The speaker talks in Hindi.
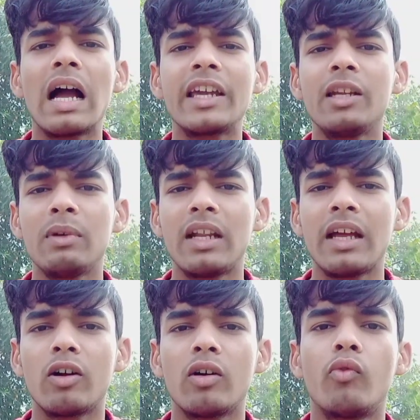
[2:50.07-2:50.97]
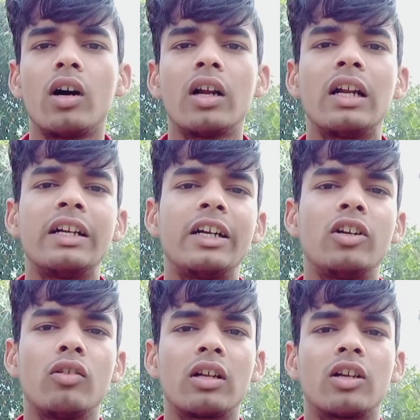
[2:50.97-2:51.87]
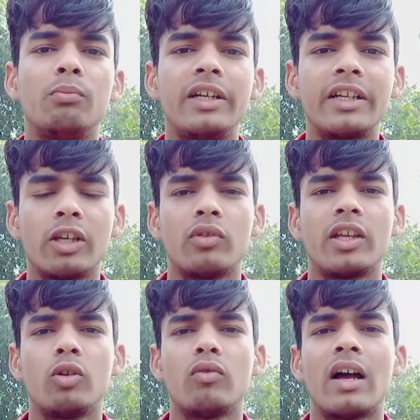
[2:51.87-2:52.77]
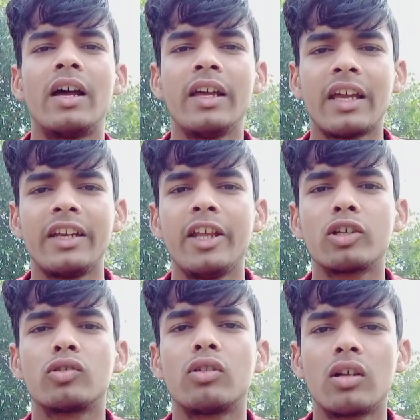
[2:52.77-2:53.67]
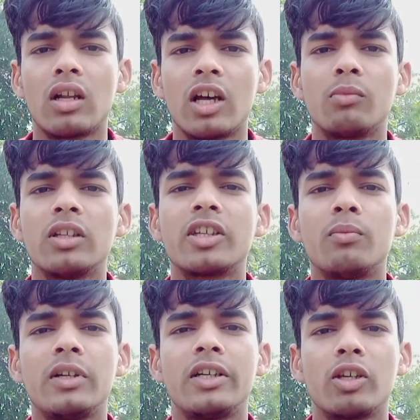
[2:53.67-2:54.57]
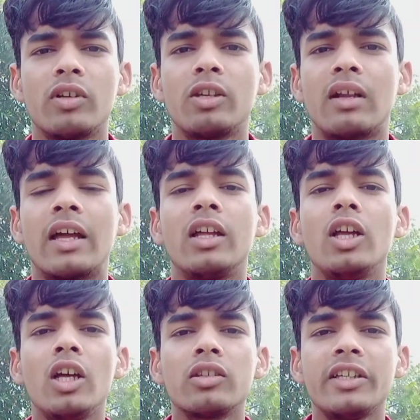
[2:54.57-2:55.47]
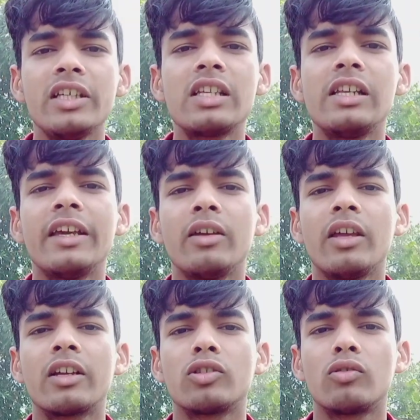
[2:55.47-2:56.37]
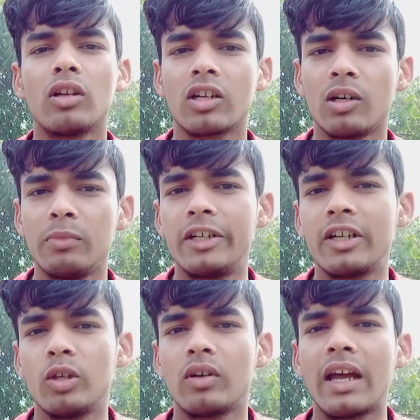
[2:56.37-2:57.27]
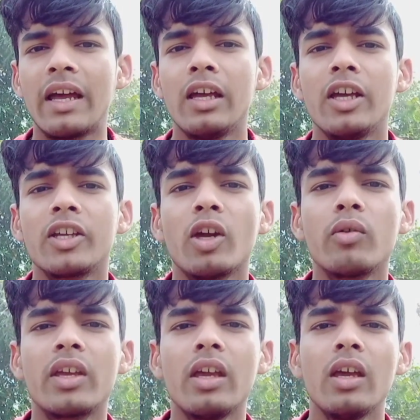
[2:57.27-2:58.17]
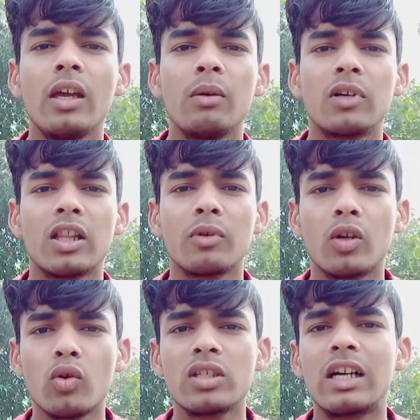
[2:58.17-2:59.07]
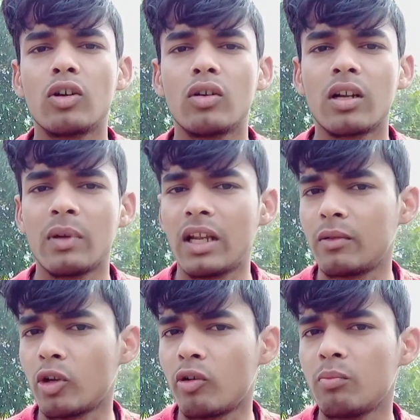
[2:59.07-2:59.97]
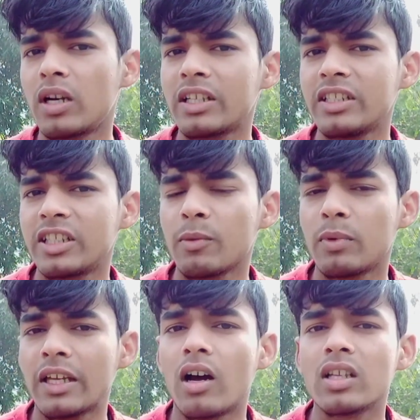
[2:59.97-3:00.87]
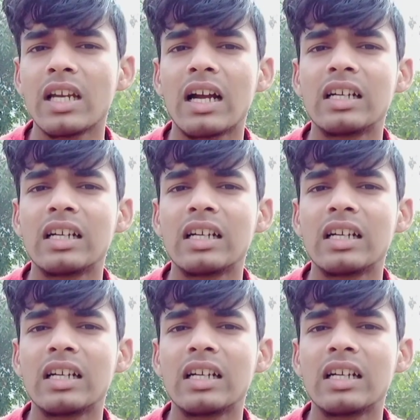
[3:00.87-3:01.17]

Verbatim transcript: आखिर मेरा वन हंड्रेड डॉलर कंप्लीट क्यों नहीं हुआ यानी एक सौ डॉलर हर मंथ कंप्लीट क्यों नहीं हो रहा है तो इसलिए एक सौ डॉलर कंप्लीट नहीं हो रहा है क्योंकि मतलब कि रोज़ का डॉलर मेरा नवंबर का जैसे कि पता है अच्छा